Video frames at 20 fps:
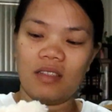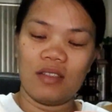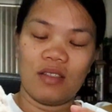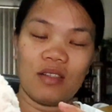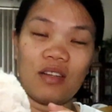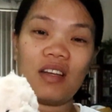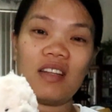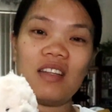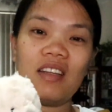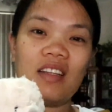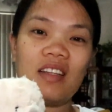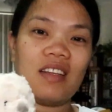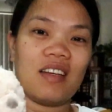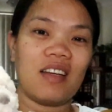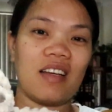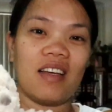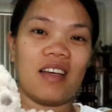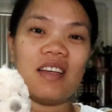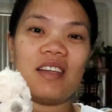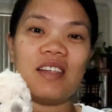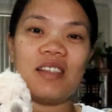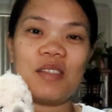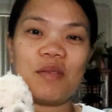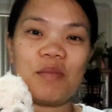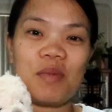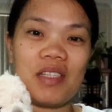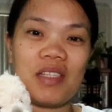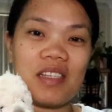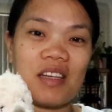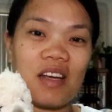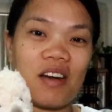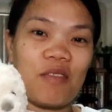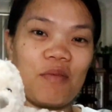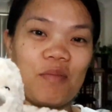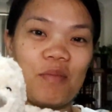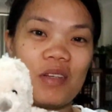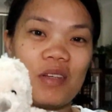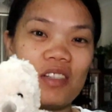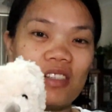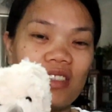ang ganda niya guys. May scarf
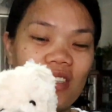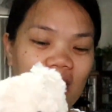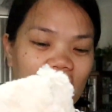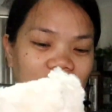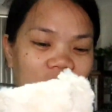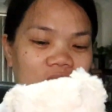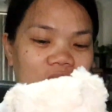pa siya.